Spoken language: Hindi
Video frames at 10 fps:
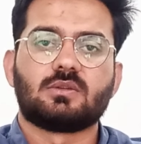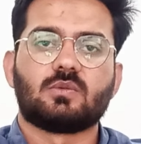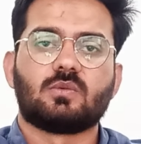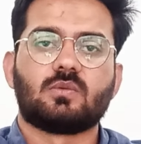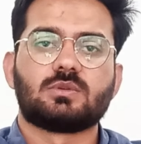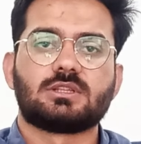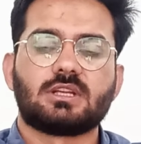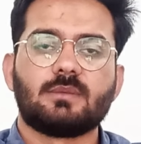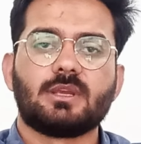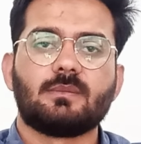तो
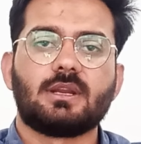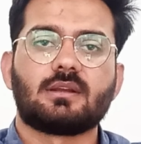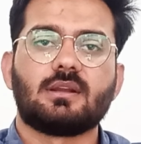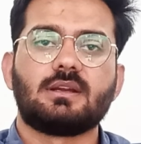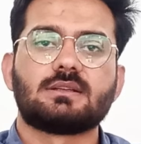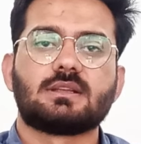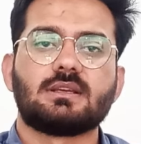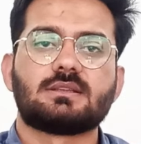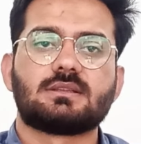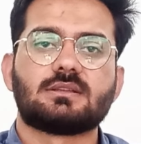जितने भी हमारे क्लाइंट्स
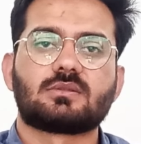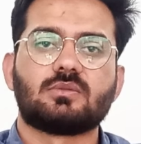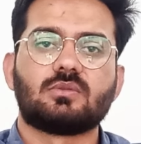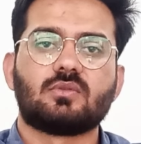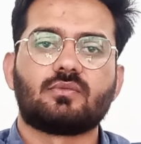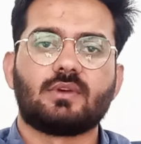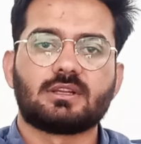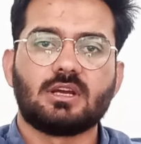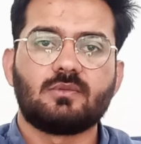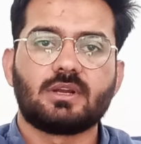हैं इस चीज़ को
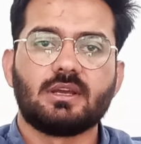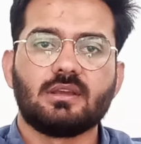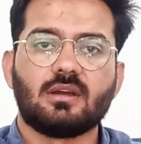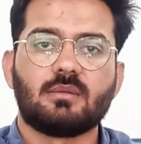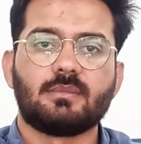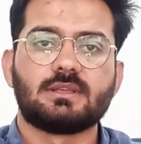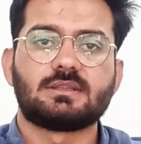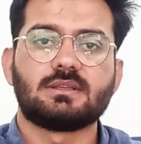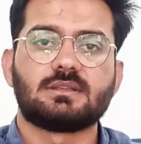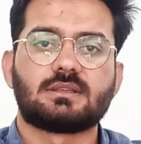फ़ायदा उठाएं हम
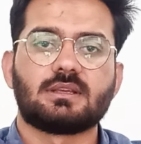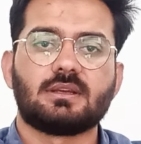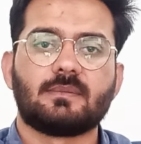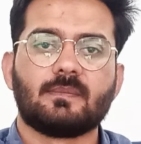इस चीज़ से